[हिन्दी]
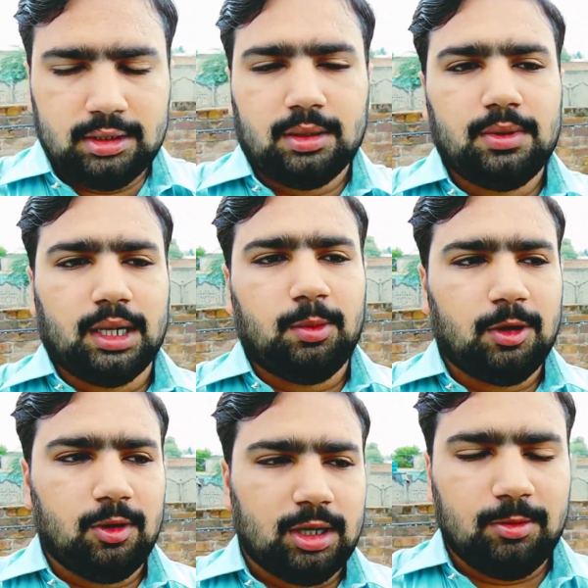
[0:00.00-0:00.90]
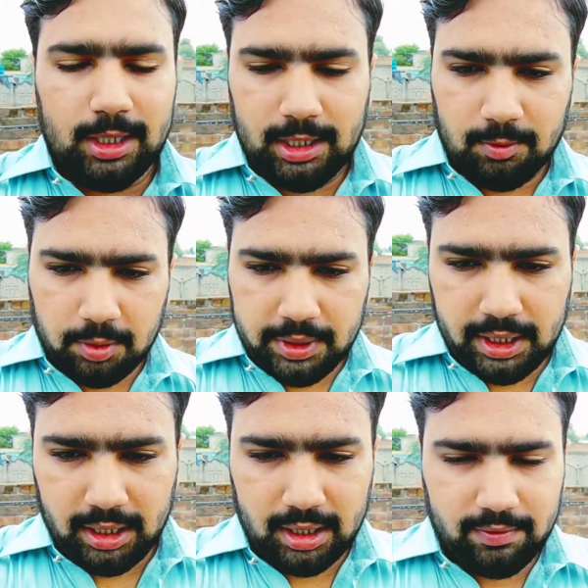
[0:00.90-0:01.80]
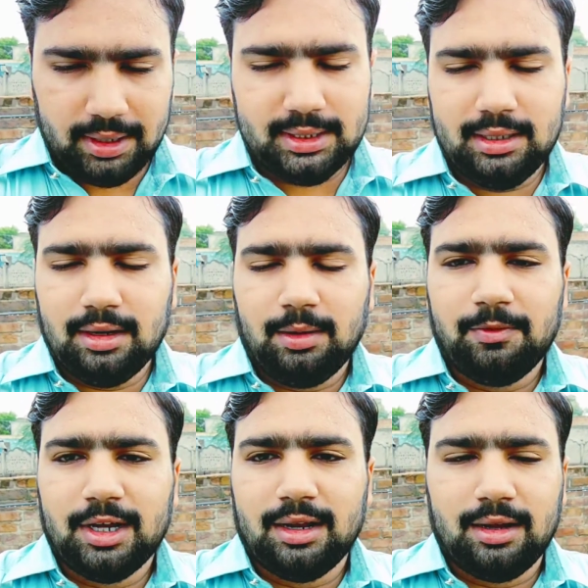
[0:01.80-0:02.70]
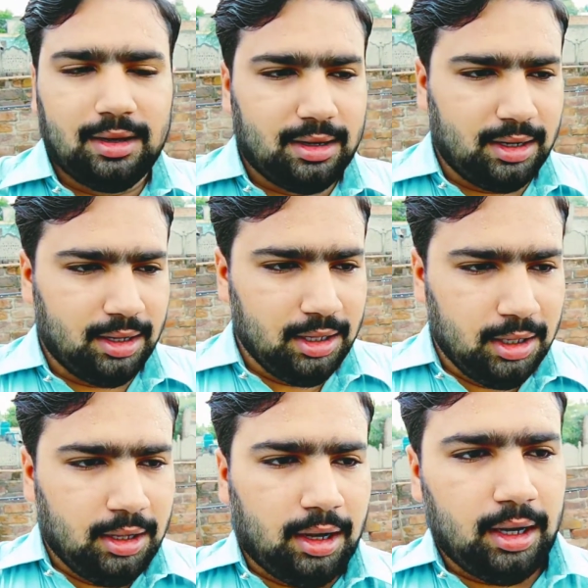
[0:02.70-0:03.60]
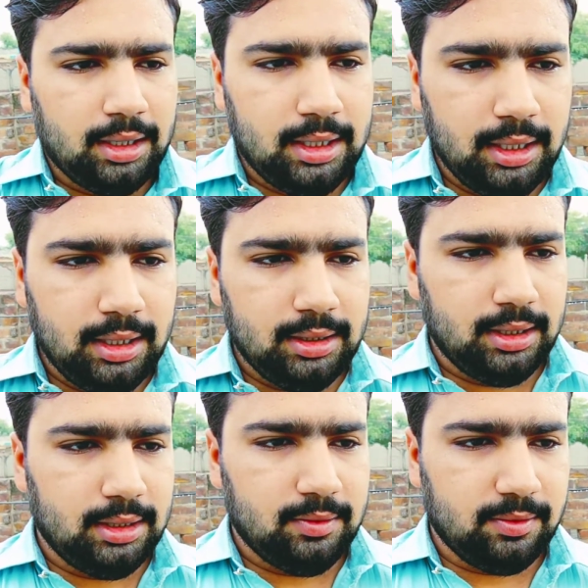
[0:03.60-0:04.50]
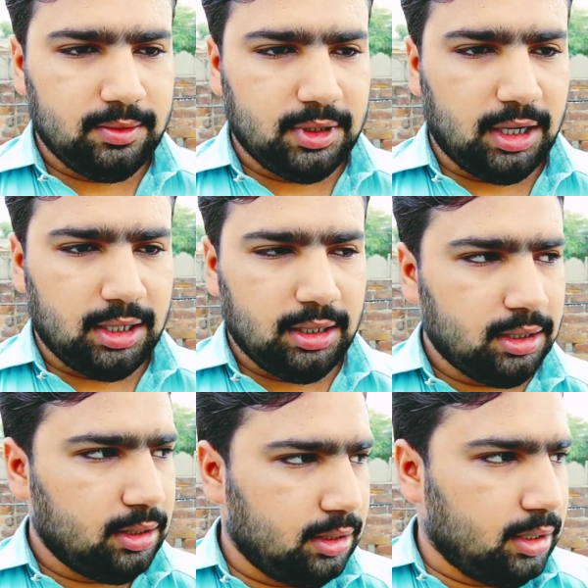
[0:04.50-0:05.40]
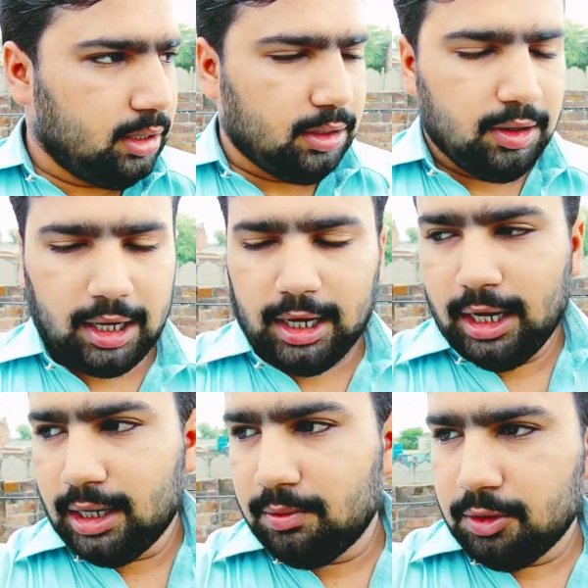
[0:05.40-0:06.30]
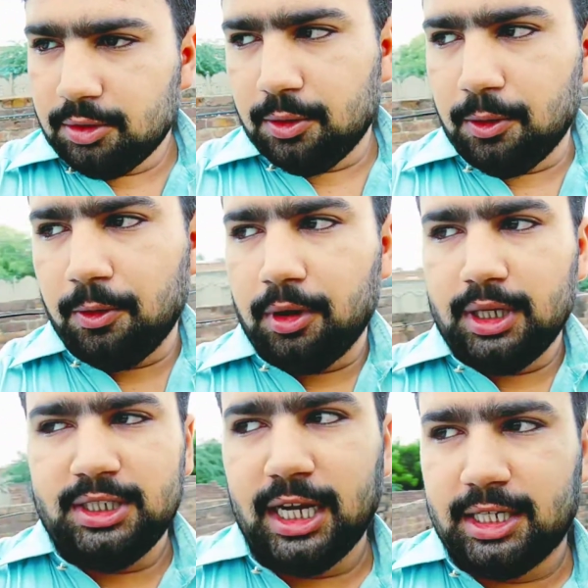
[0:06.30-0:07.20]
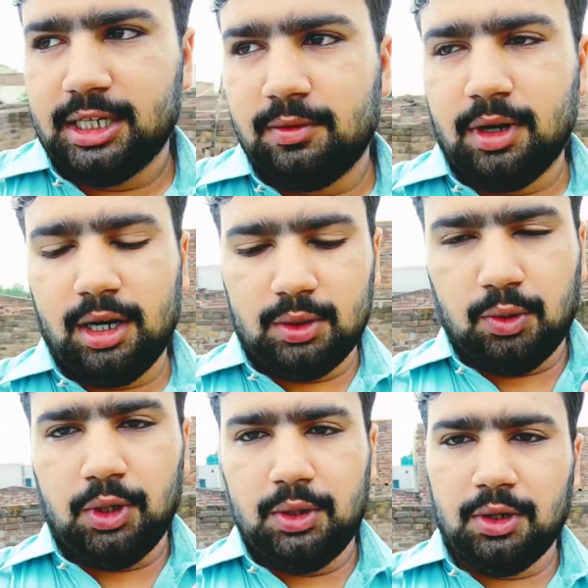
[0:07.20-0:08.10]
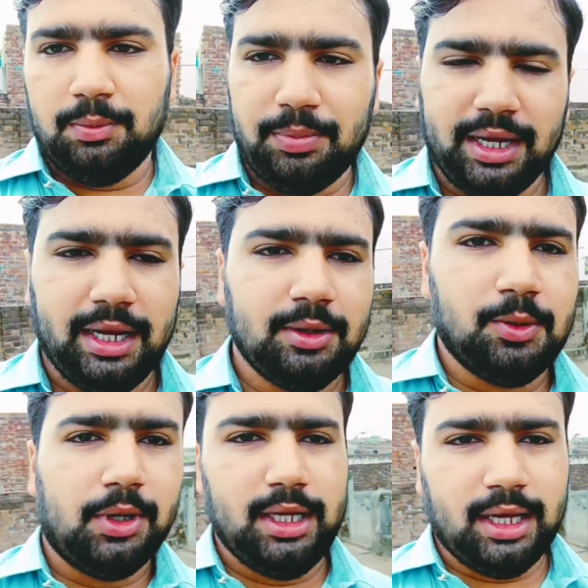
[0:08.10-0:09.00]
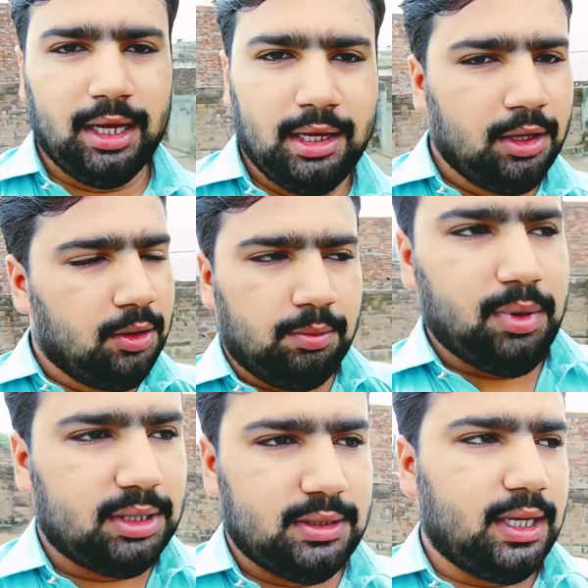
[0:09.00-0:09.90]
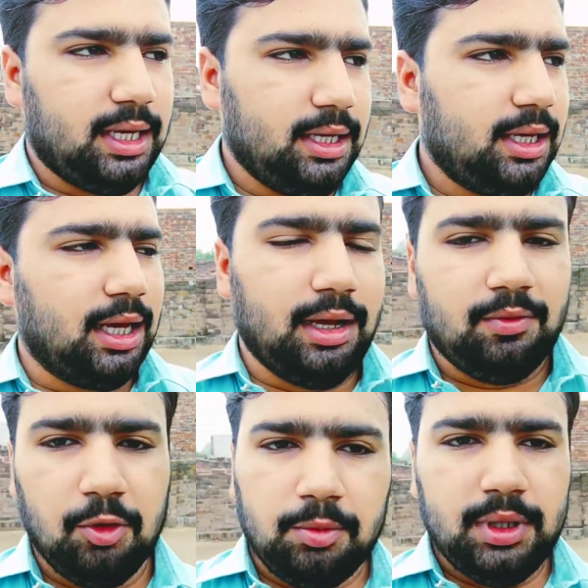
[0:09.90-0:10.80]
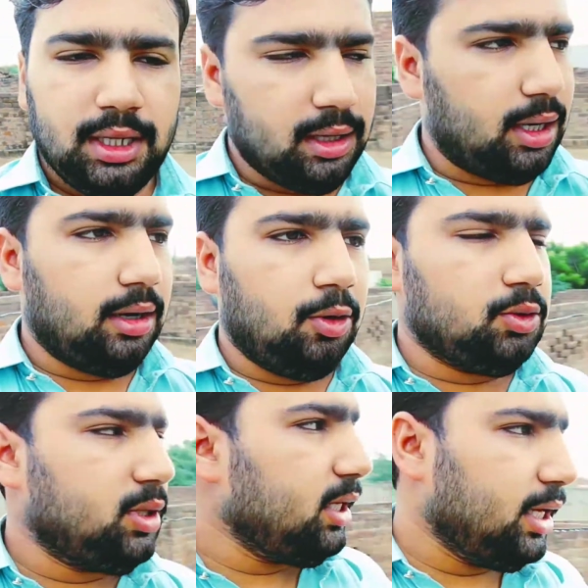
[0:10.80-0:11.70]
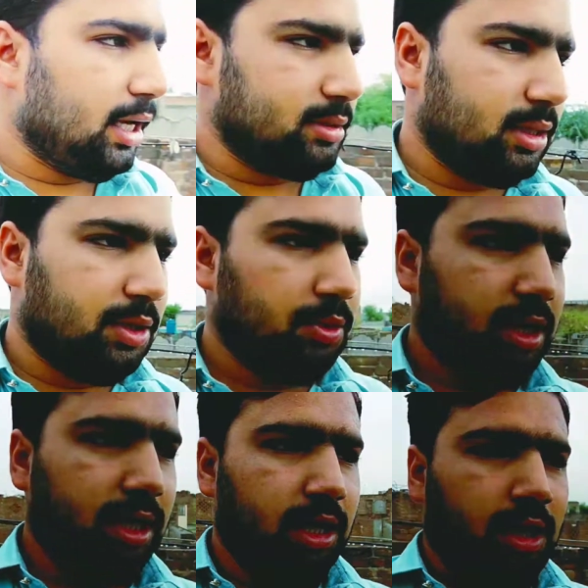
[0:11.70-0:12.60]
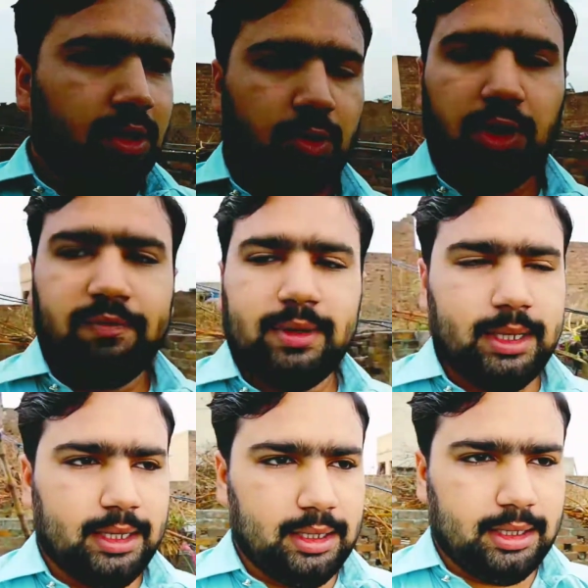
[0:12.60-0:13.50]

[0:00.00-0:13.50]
सब घर वालों ने लगवाई है वो भी ठीक है वैसे ही काम वगैरह कर रहे हैं हल्की सी जाना लगा है ना वो इंजेक्शन वहाँ थोड़ी थोड़ी पेन हो रही है बस यही है वो भी होती है अक्सर क्योंकि कोई भी